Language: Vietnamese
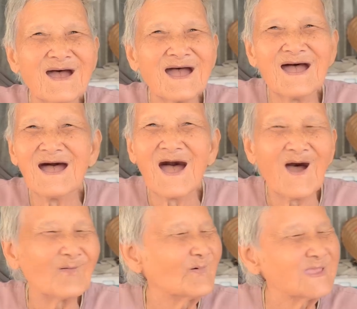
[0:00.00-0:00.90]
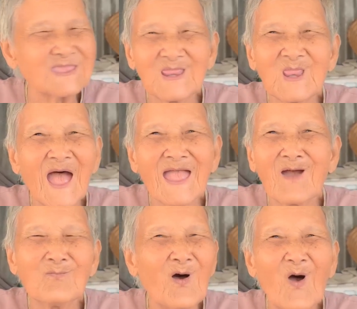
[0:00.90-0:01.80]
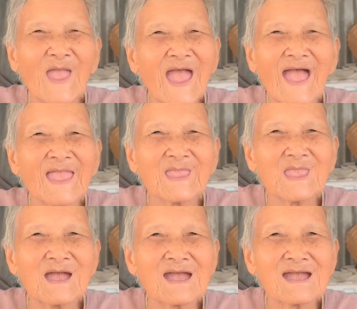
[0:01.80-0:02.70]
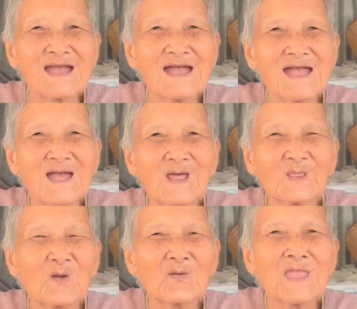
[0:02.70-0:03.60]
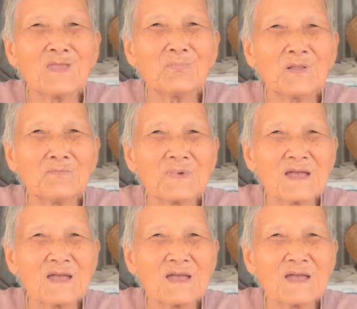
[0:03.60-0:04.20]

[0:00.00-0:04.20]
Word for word: dạ. không có xin ai không hỏi ai dạ. nghiệp đó